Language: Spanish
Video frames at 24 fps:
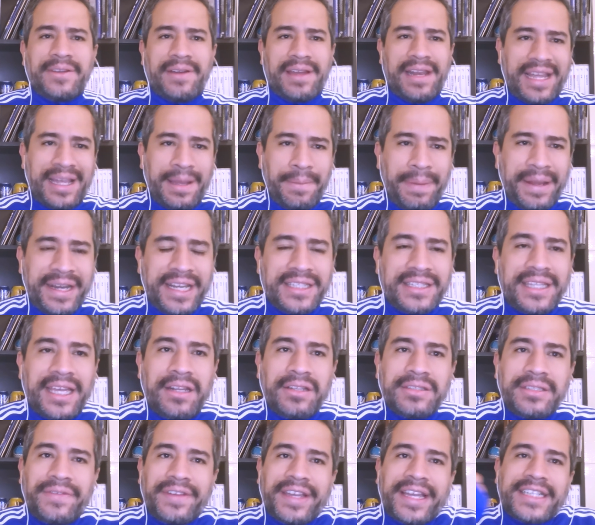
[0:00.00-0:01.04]
activar la campanita
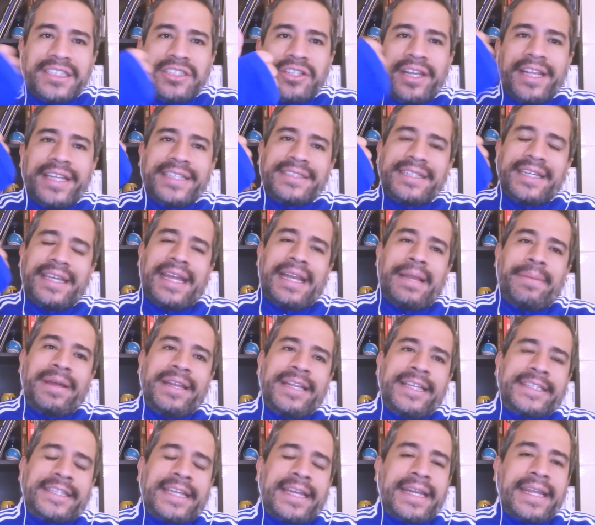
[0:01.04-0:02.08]
de notificaciones y darle
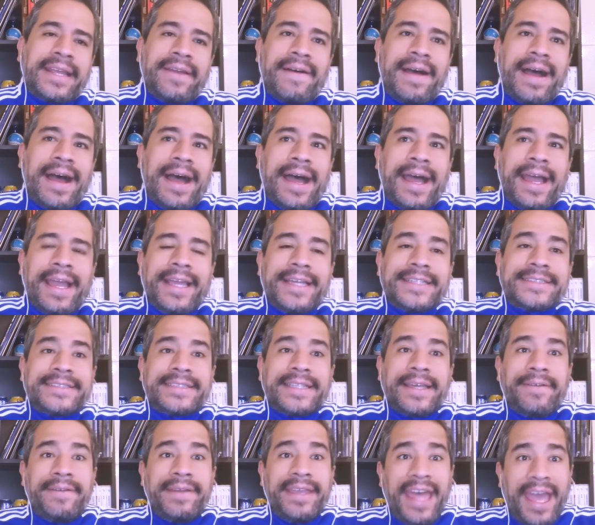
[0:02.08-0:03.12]
manita arriba a
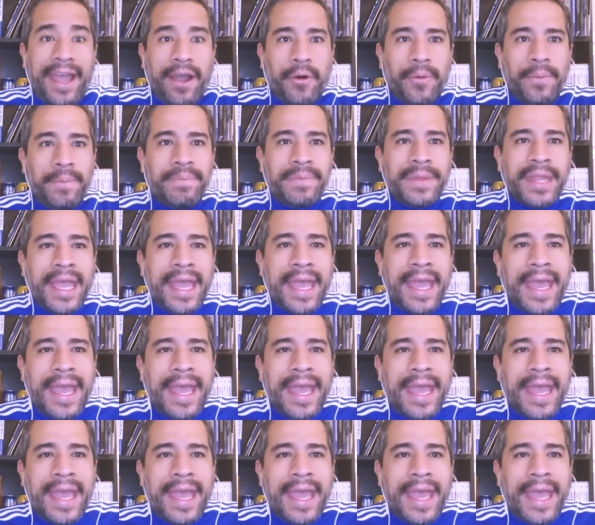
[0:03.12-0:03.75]
este video.